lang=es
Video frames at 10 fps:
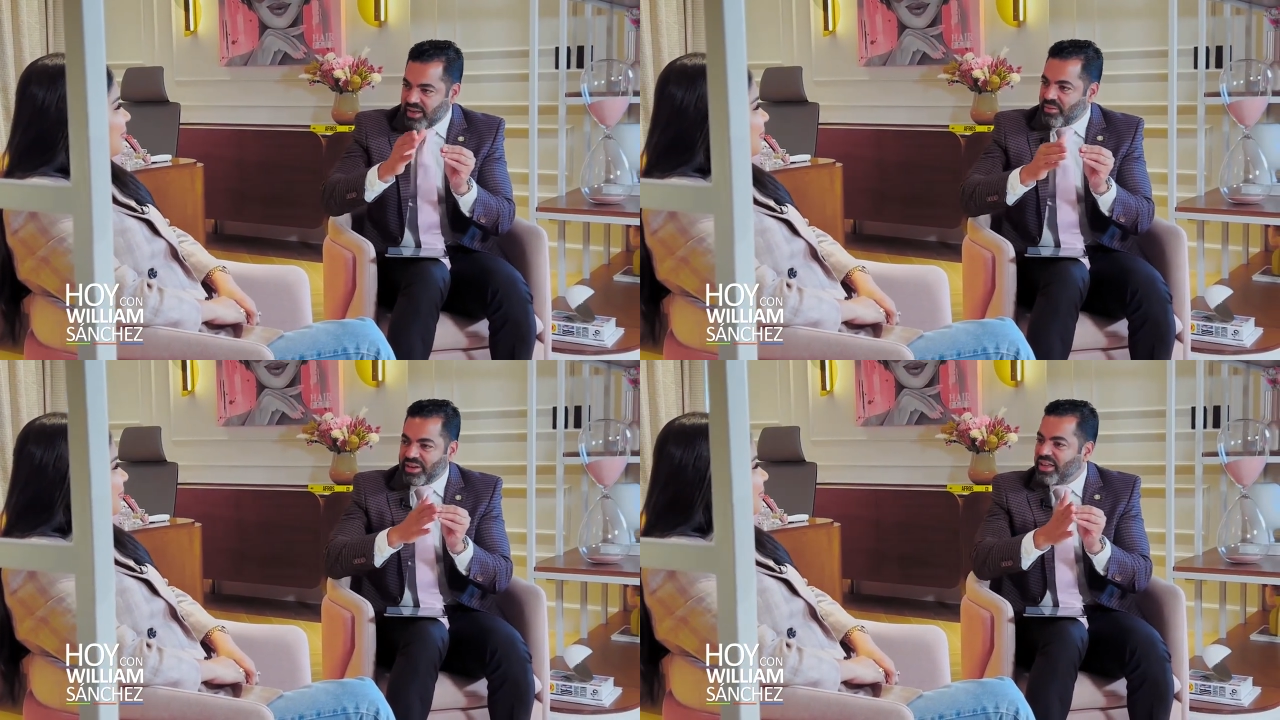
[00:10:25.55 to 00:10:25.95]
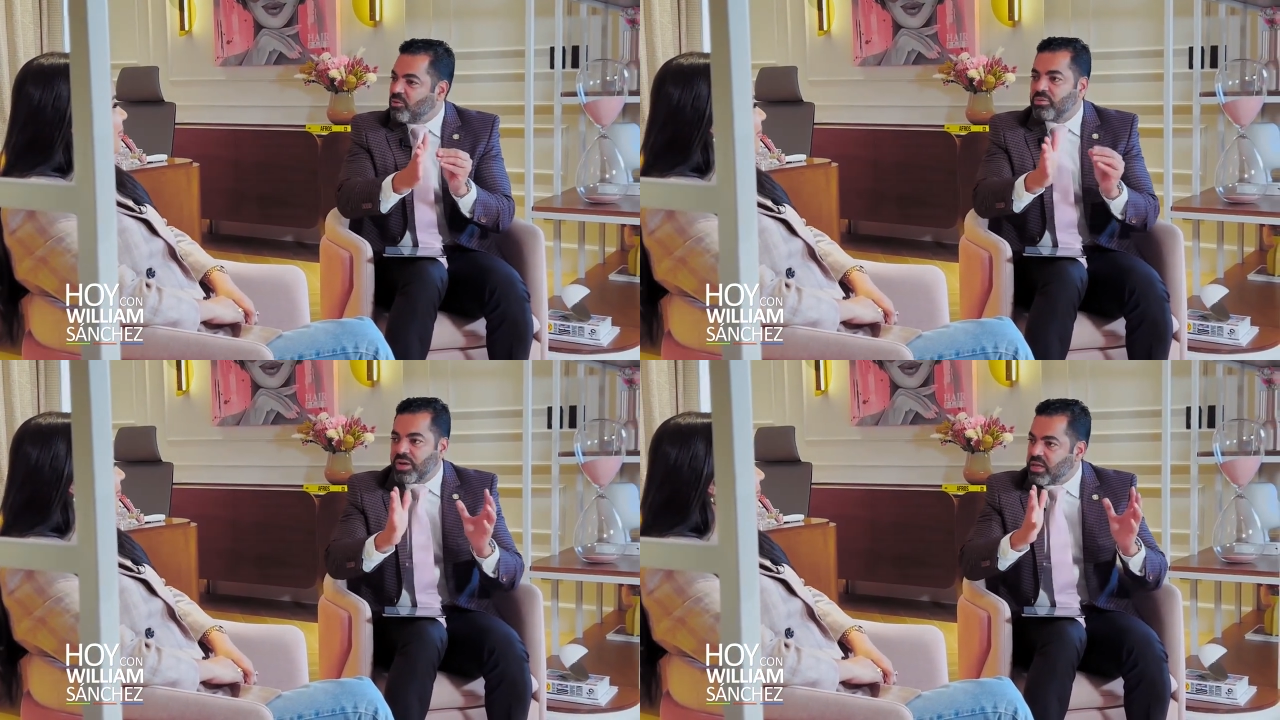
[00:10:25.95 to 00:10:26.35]
abrir
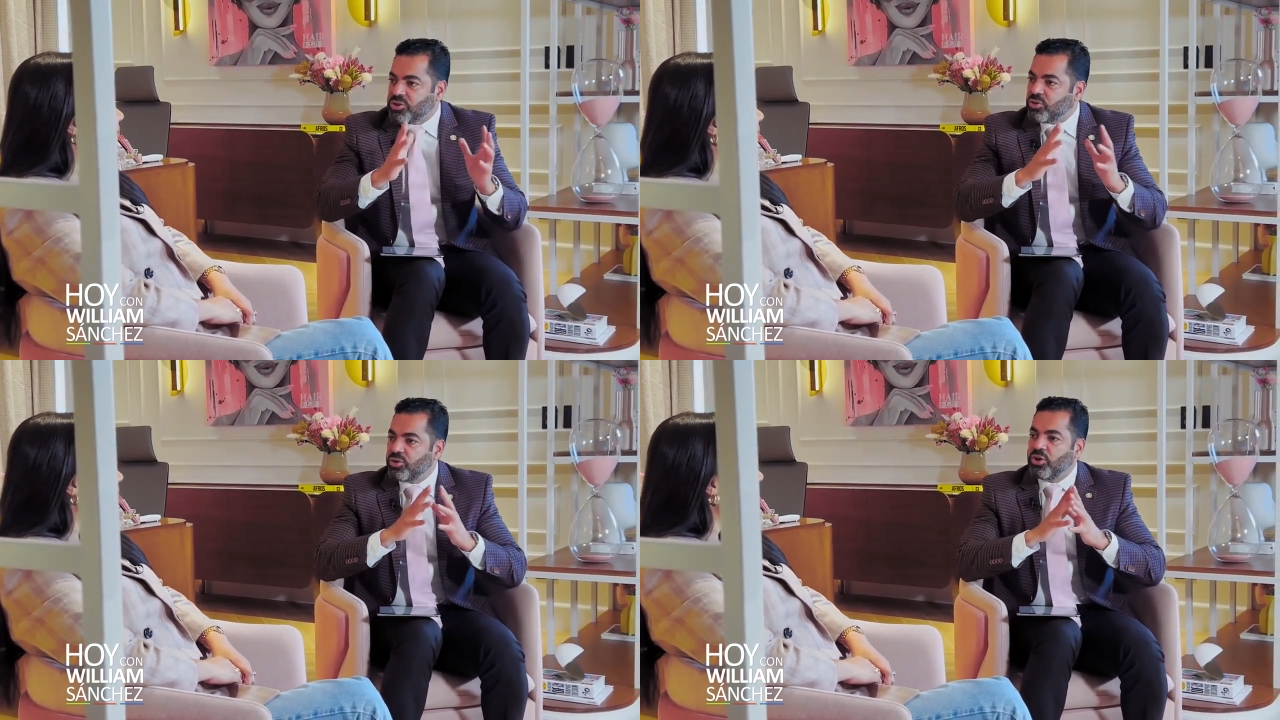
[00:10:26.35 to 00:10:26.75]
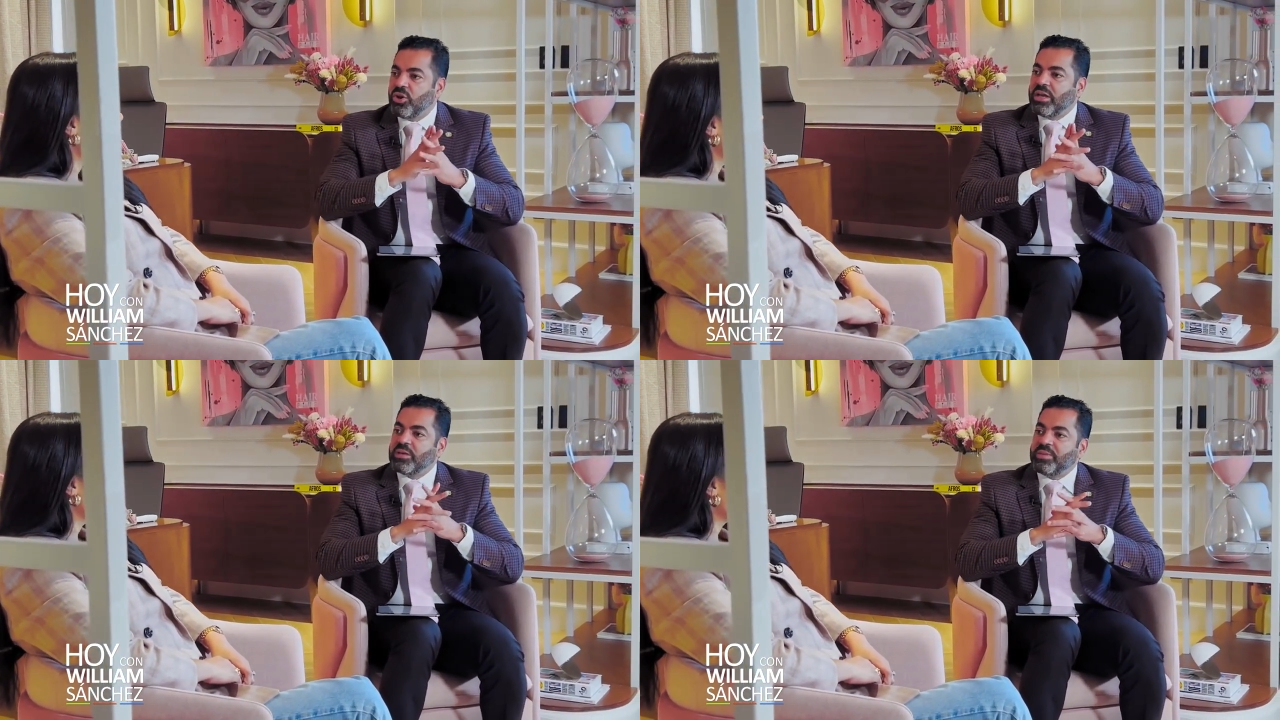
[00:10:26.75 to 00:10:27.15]
un nicho
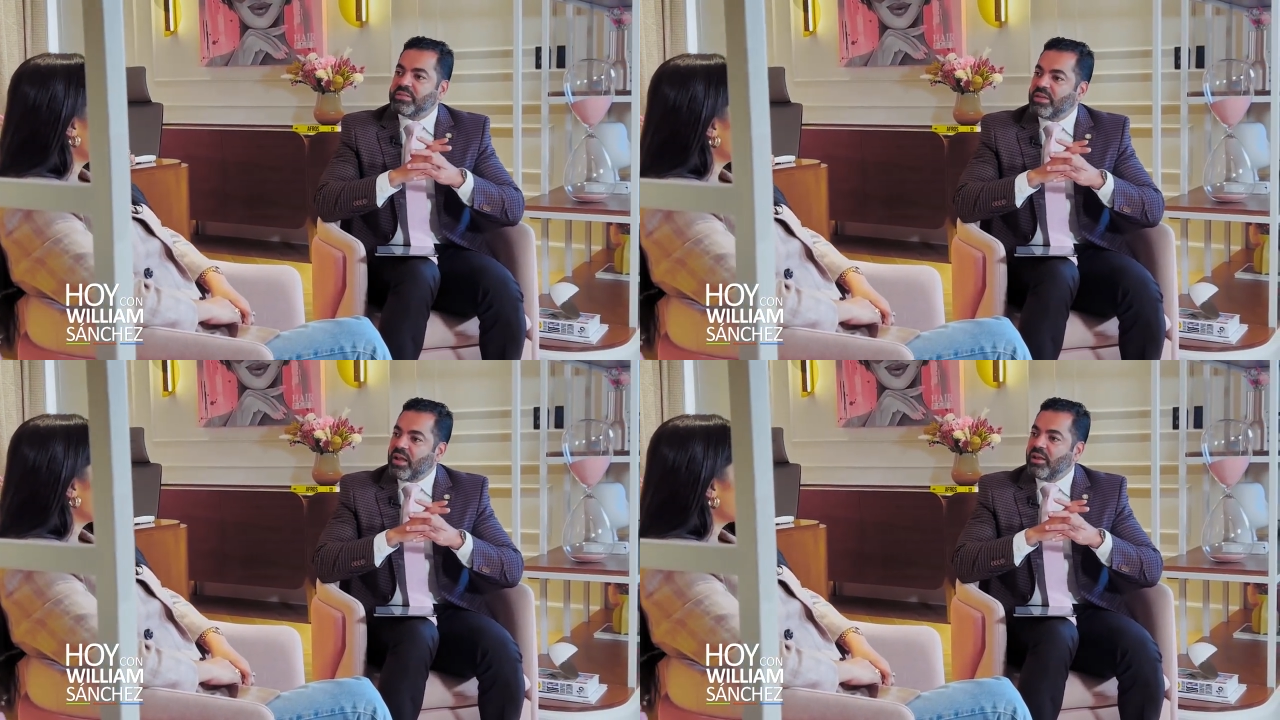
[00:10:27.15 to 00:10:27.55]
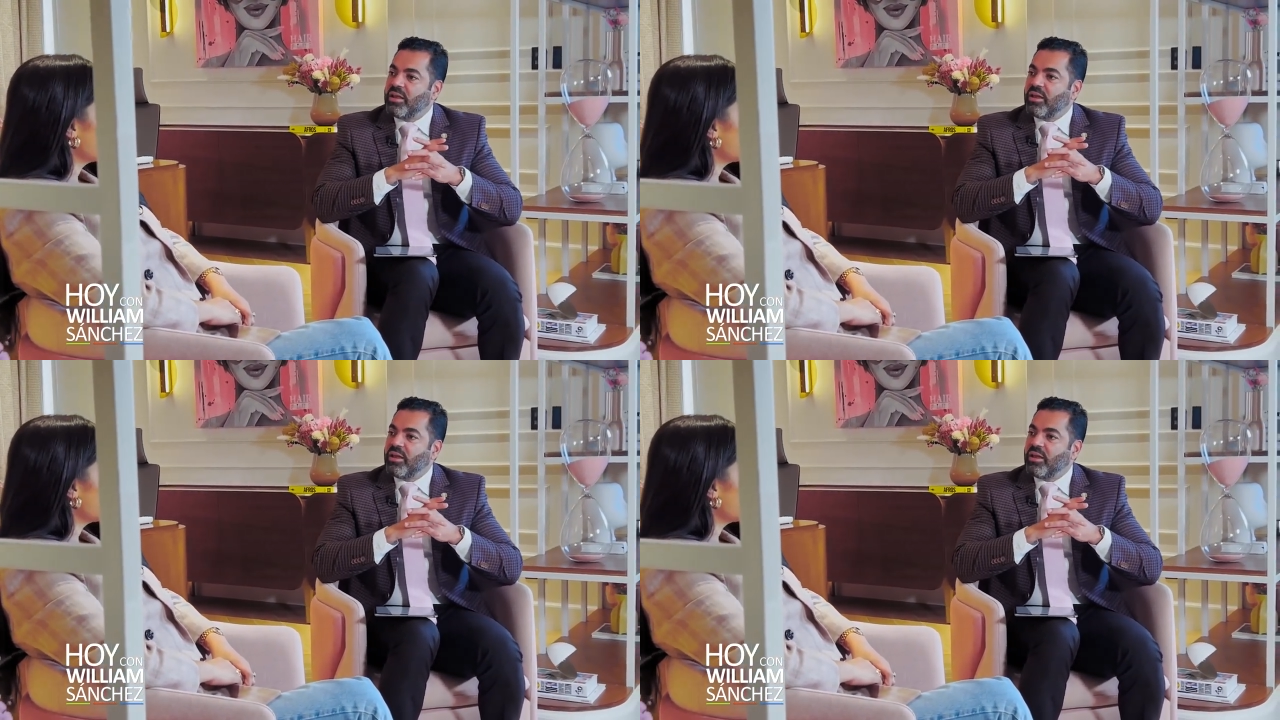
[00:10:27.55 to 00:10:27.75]
especial